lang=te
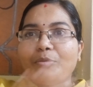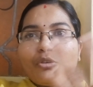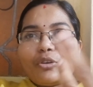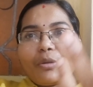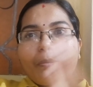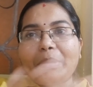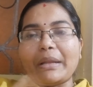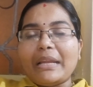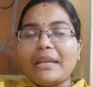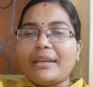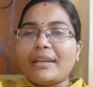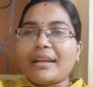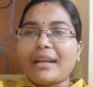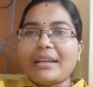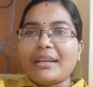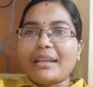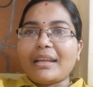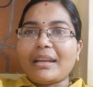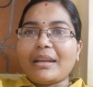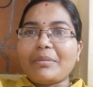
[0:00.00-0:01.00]
ముగ్గురు పిల్లల్ని
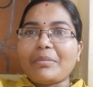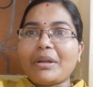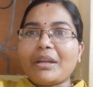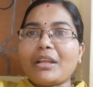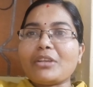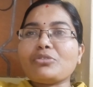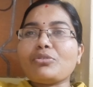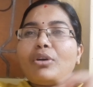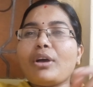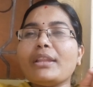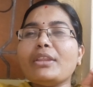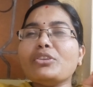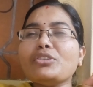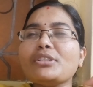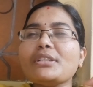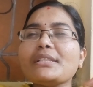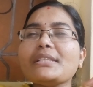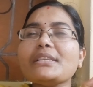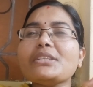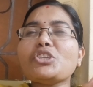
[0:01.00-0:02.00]
కంటారనమాట సో అది
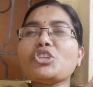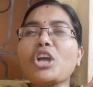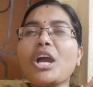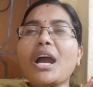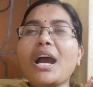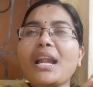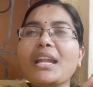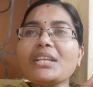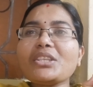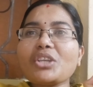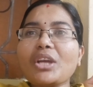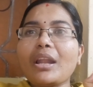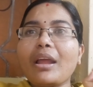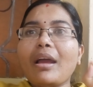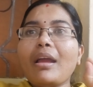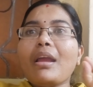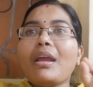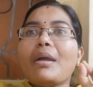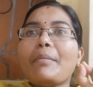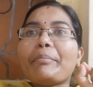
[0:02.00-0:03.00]
వచ్చేసి చాలా చాలా
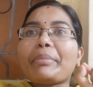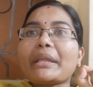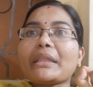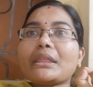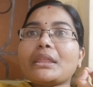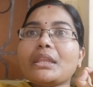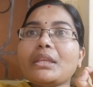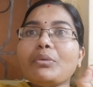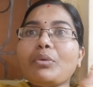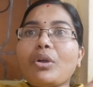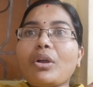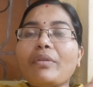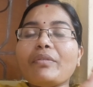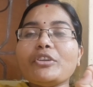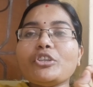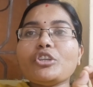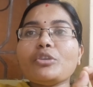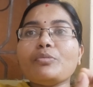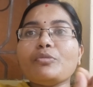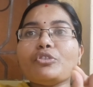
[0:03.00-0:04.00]
ప్రతి ఒక్క
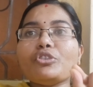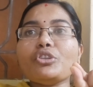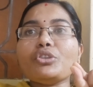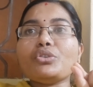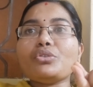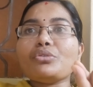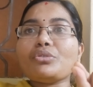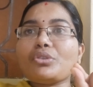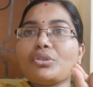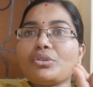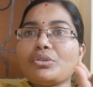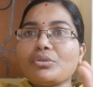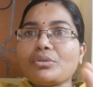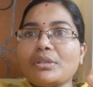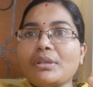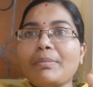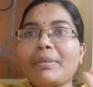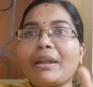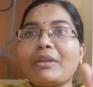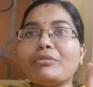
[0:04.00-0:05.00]
విషయం వచ్చి చూసి
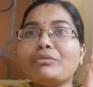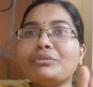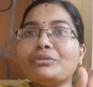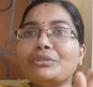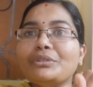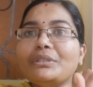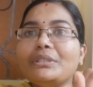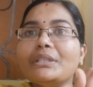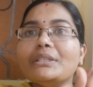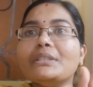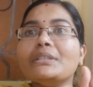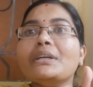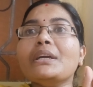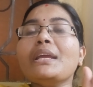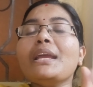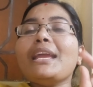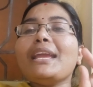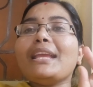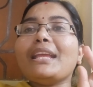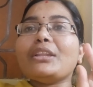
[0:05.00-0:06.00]
చూసి మన ఫుడ్
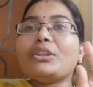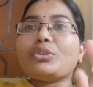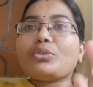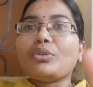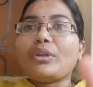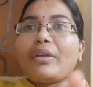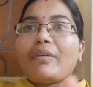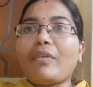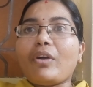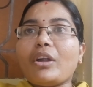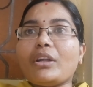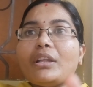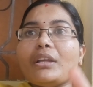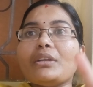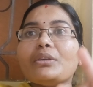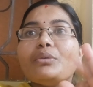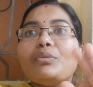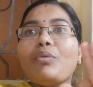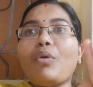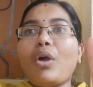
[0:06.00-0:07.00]
ఎత్తుకునే
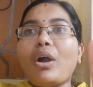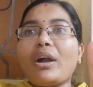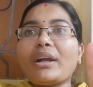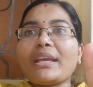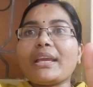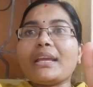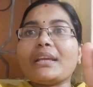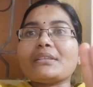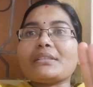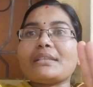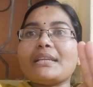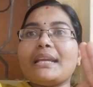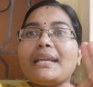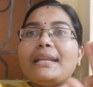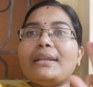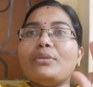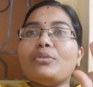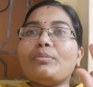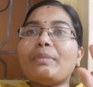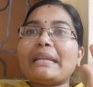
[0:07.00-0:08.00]
వాటర్ వాకింగ్
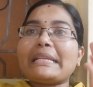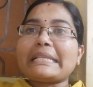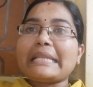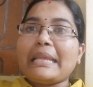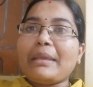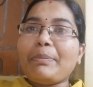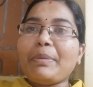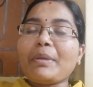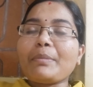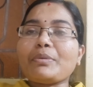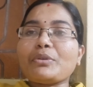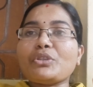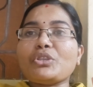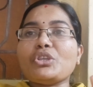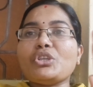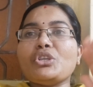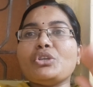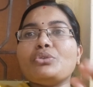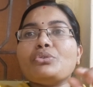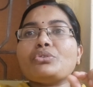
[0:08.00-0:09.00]
స్టైలు మన స్లీపింగ్
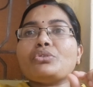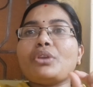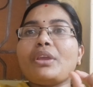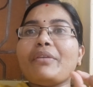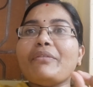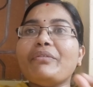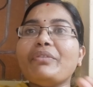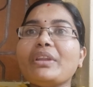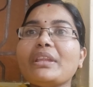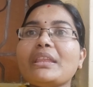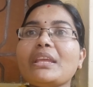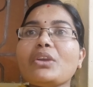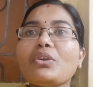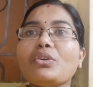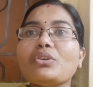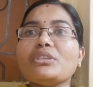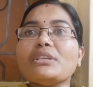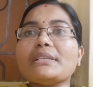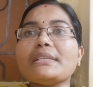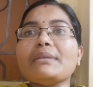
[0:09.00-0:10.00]
పొజిషన్ సో
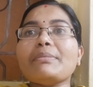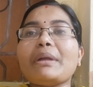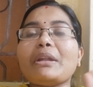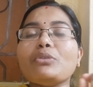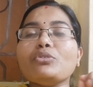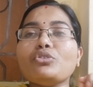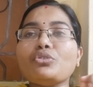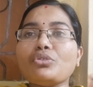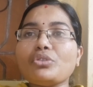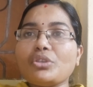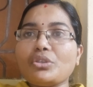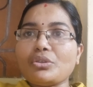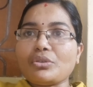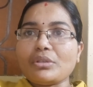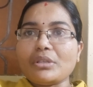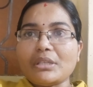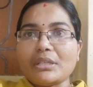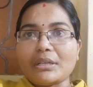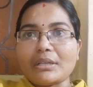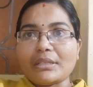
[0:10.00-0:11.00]
ఎవ్రీథింగ్ వచ్చేసి మనం చూసి
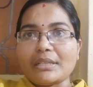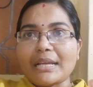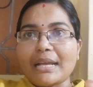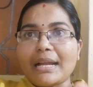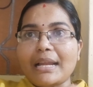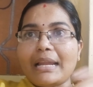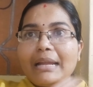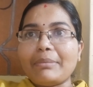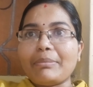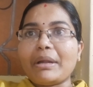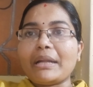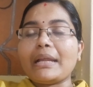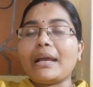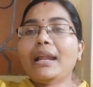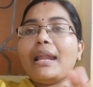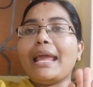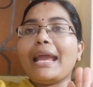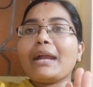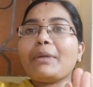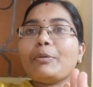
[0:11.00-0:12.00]
చూసి చేయాలన్నమాట
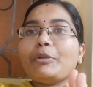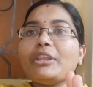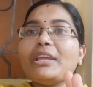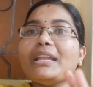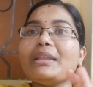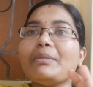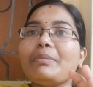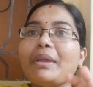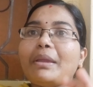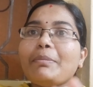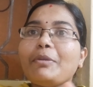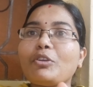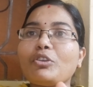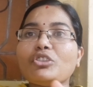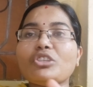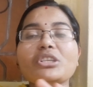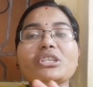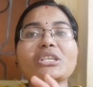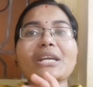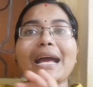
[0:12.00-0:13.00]
లేకపోతే అది బేబీకి
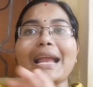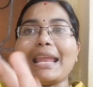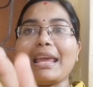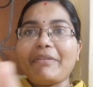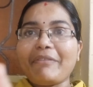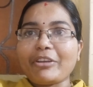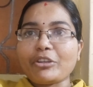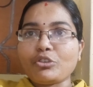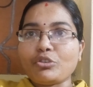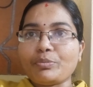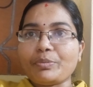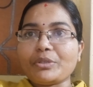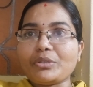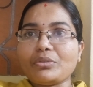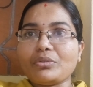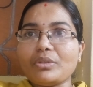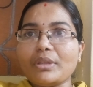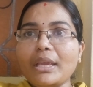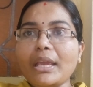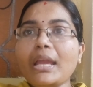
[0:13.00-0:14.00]
వచ్చి చాలా ఎఫెక్ట్
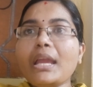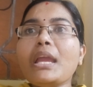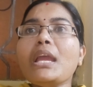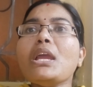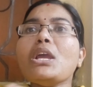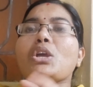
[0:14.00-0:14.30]
చూపిస్తుంది